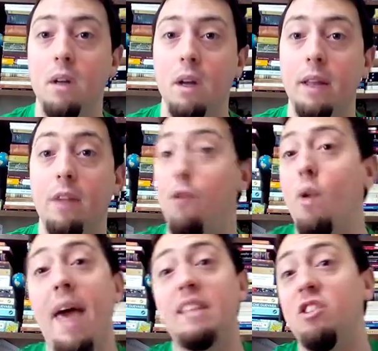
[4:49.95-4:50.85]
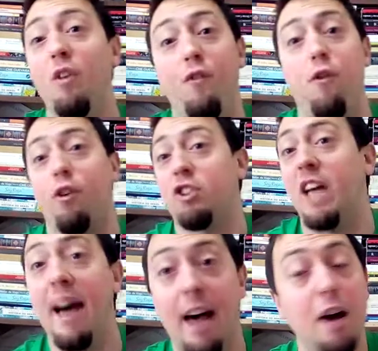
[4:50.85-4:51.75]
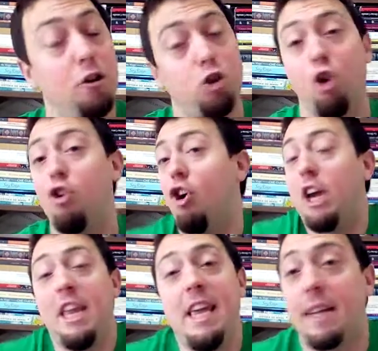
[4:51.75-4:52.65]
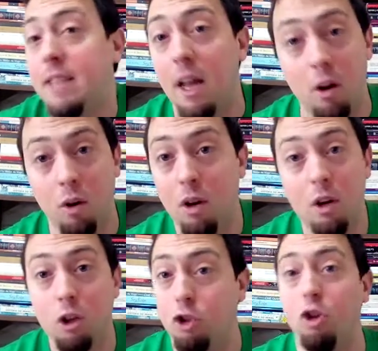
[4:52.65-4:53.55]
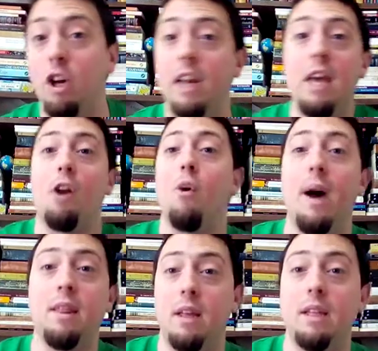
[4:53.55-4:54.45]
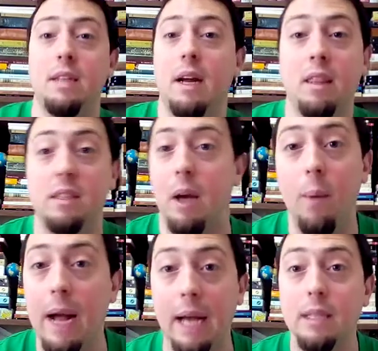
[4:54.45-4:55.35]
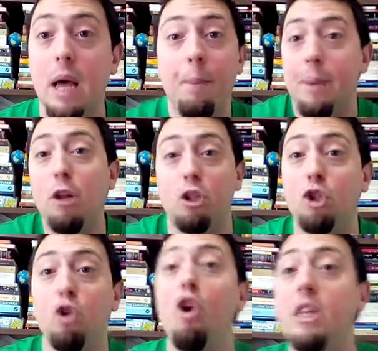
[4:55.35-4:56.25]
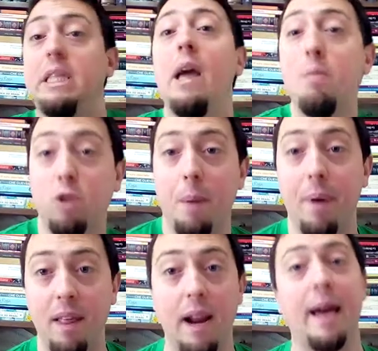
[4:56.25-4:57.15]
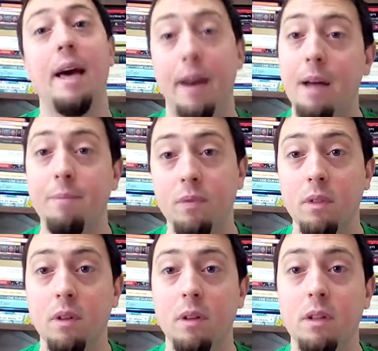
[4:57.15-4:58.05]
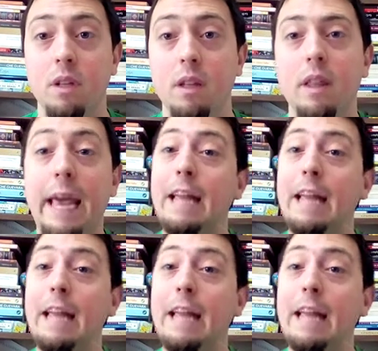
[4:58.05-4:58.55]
Este, fue una decisión forzada, yo no quería hacerlo, yo no quería robarte ni sacarte esas vacas, pero si yo no lo hacía íbamos a perder la guerra. ¿Se entiende?